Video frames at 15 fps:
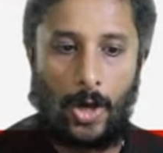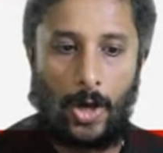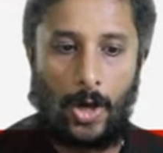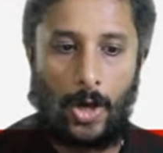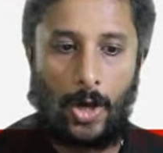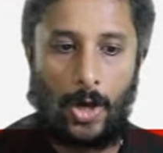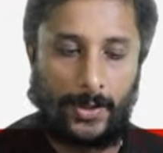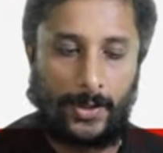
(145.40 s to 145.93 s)
ஒரு
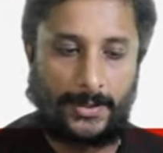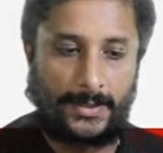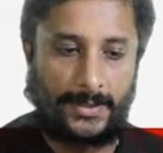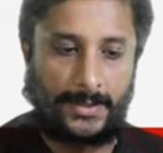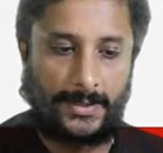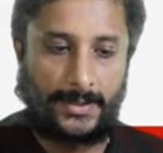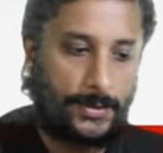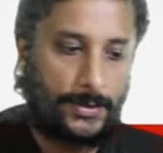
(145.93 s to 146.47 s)
ப்ராசஸுங்க
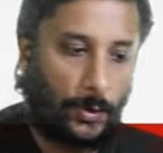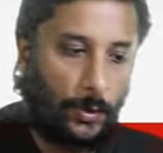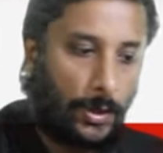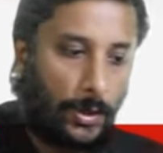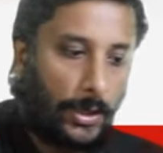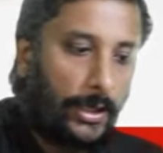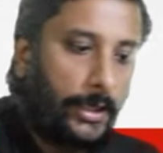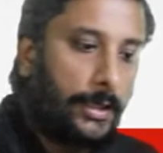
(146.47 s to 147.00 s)
ஸோ
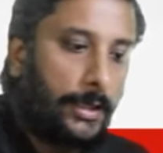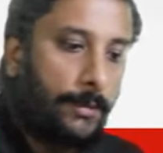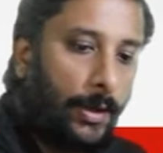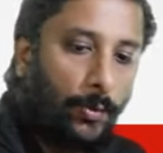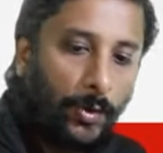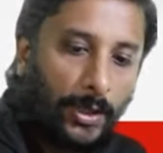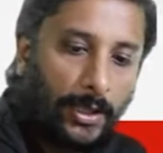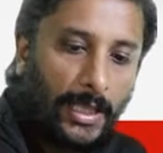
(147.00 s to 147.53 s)
இந்த மாதிரி
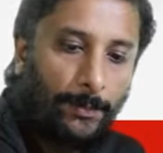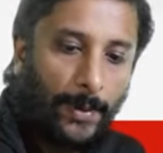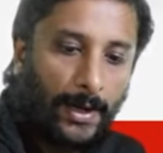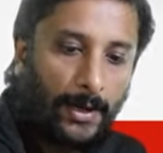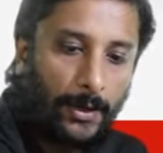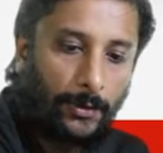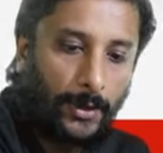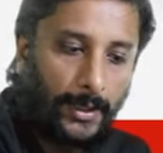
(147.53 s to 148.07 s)
ஒரு கீபேட்
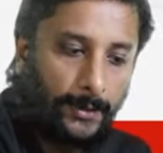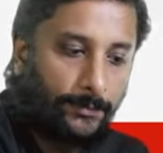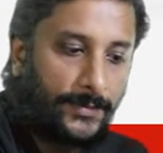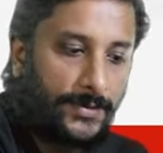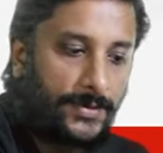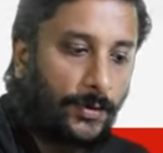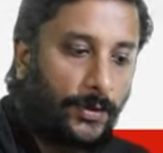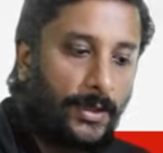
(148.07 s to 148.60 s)
இருக்குங்க
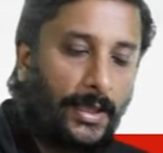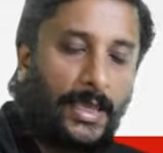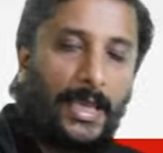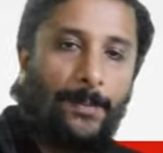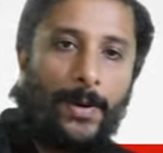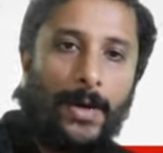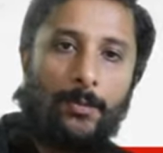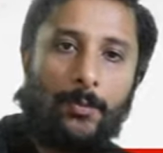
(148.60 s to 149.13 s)
ஸோ இந்த
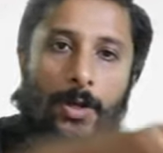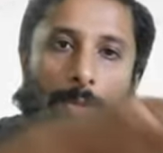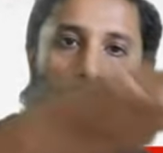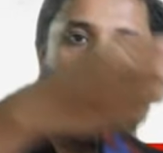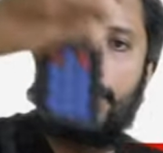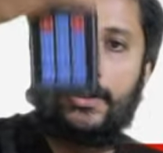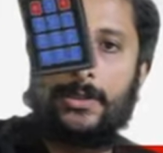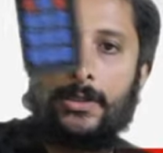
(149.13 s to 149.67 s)
கீபேட் மூலமாக
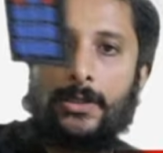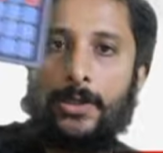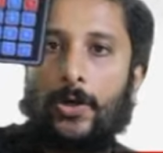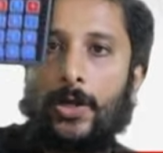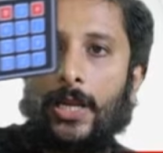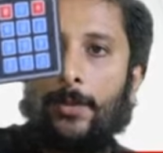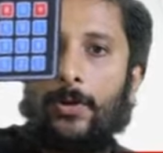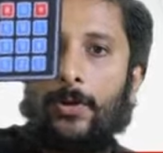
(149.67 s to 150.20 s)
வந்து யூ ஆர்
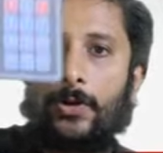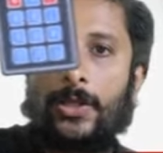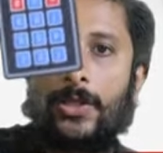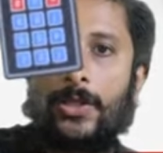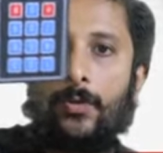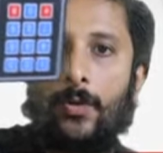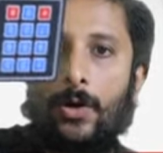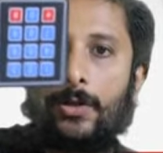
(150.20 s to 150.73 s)
ஏபிள் டு கிவ்
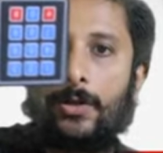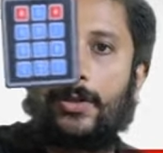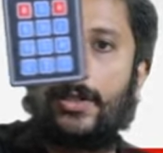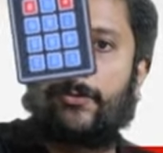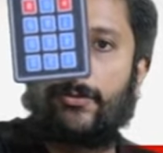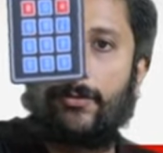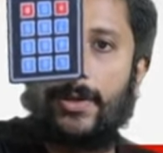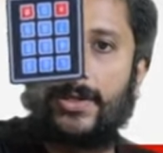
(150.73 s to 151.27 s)
ஆல் தி
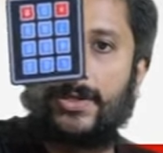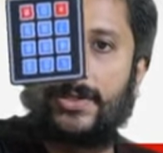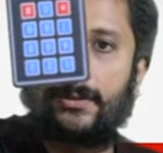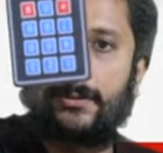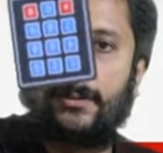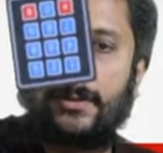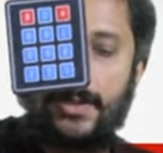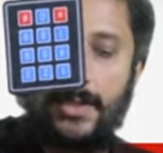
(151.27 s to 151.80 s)
இன்ஃபர்மேஷன்
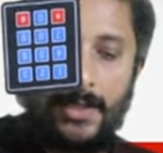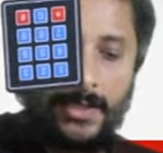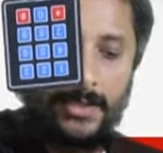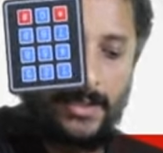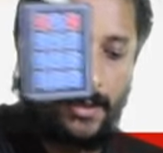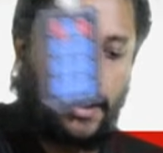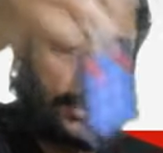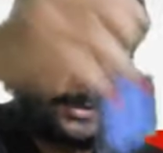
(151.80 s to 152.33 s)

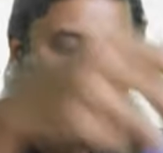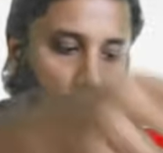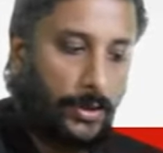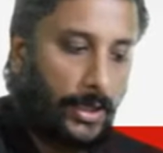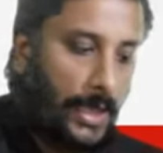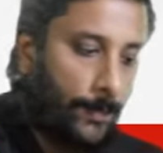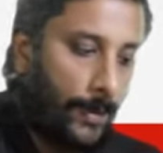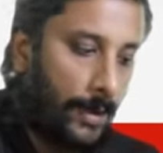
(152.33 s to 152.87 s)
சரிங்களா ஸோ இந்த
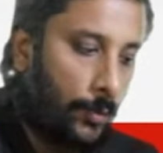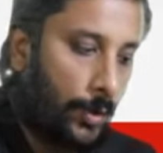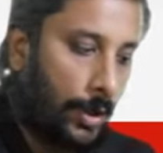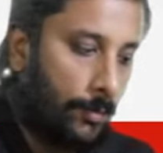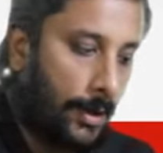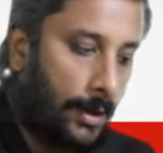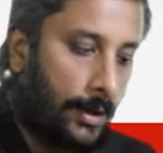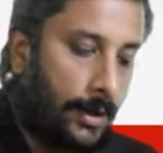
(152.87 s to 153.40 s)
கீபேட்
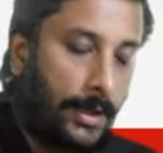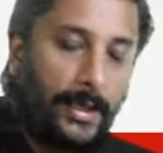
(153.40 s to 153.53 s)
மூலமாக இந்த